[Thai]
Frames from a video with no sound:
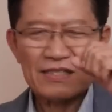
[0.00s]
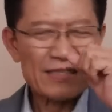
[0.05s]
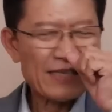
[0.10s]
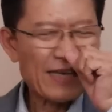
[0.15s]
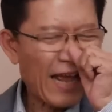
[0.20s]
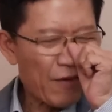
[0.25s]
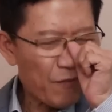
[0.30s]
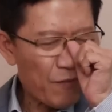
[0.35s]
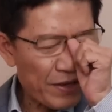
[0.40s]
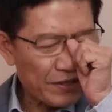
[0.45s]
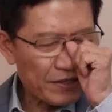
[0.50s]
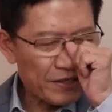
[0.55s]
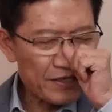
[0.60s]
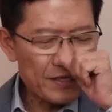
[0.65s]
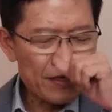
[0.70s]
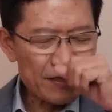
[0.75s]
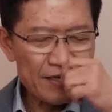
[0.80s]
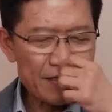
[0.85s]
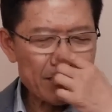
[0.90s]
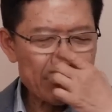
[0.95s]
ในเวที
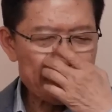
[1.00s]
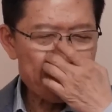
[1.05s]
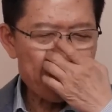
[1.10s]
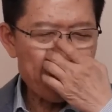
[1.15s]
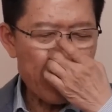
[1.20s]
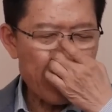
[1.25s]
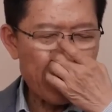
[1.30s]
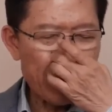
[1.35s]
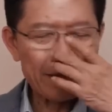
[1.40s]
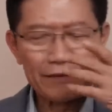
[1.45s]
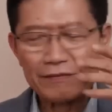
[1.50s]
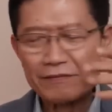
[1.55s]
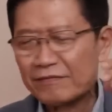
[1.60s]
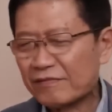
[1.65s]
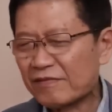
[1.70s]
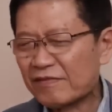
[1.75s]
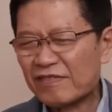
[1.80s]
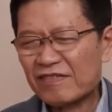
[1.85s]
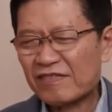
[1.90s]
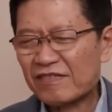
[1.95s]
ดีเบต
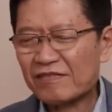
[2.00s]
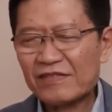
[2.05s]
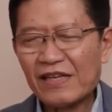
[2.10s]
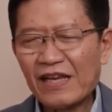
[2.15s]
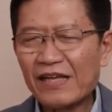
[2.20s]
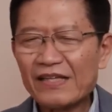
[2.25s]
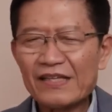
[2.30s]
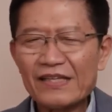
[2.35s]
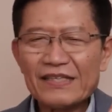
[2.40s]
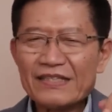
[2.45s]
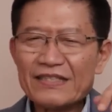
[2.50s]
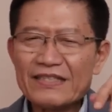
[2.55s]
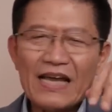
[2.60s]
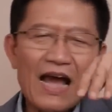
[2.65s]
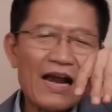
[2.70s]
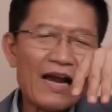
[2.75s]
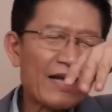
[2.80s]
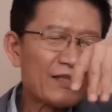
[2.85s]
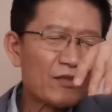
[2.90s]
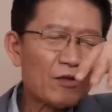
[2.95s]
ใน
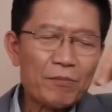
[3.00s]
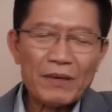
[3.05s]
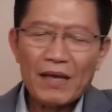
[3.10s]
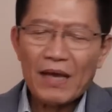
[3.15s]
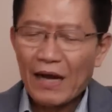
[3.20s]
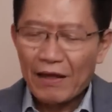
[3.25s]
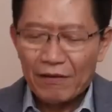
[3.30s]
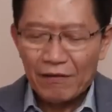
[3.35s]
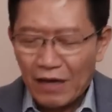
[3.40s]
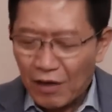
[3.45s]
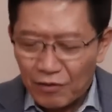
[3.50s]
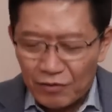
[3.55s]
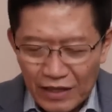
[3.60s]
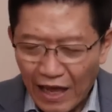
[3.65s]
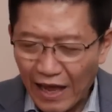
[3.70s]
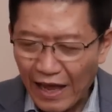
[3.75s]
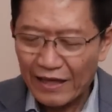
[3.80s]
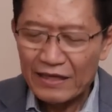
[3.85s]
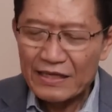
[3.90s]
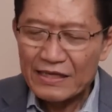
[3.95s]
อะไรต่อมีอะไรก็แล้ว
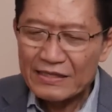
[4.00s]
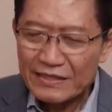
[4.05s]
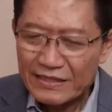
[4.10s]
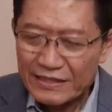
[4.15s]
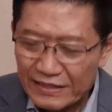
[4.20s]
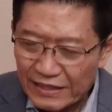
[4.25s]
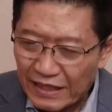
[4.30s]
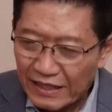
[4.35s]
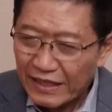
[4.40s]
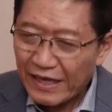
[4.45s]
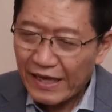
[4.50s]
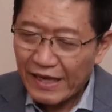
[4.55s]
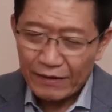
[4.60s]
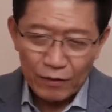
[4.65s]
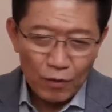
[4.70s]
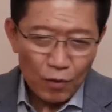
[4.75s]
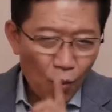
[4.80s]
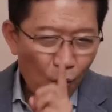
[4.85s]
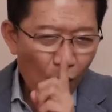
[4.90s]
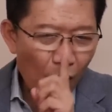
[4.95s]
แต่ จะสังเกต
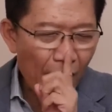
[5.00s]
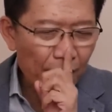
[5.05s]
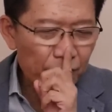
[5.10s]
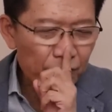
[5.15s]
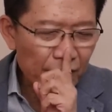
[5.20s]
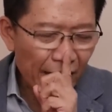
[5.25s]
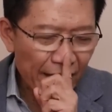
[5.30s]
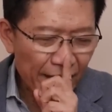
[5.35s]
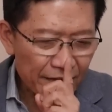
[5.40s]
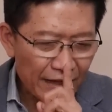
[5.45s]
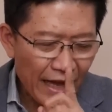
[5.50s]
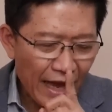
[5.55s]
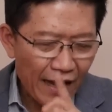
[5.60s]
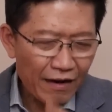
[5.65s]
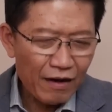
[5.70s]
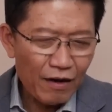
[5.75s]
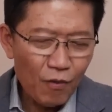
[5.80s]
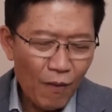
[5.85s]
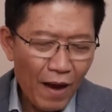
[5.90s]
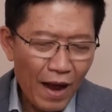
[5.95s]
ความแตกต่าง
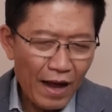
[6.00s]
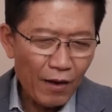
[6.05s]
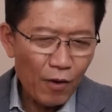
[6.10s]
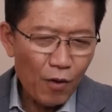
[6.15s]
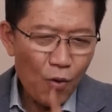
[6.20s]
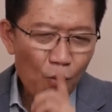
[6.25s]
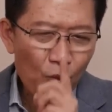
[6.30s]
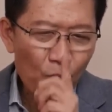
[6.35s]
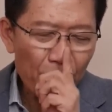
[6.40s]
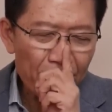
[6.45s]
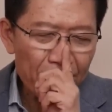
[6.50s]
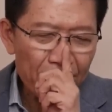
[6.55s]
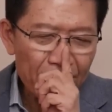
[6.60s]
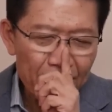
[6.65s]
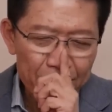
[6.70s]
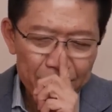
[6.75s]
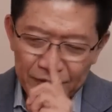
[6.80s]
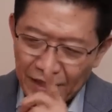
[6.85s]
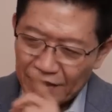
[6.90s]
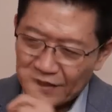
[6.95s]
ระหว่างอุ้งอิง
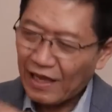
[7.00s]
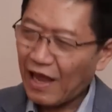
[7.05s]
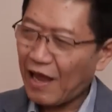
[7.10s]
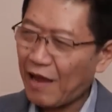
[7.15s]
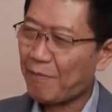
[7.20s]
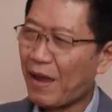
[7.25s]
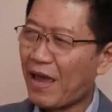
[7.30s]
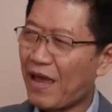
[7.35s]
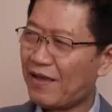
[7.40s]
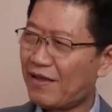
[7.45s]
กับเศรษฐาไหม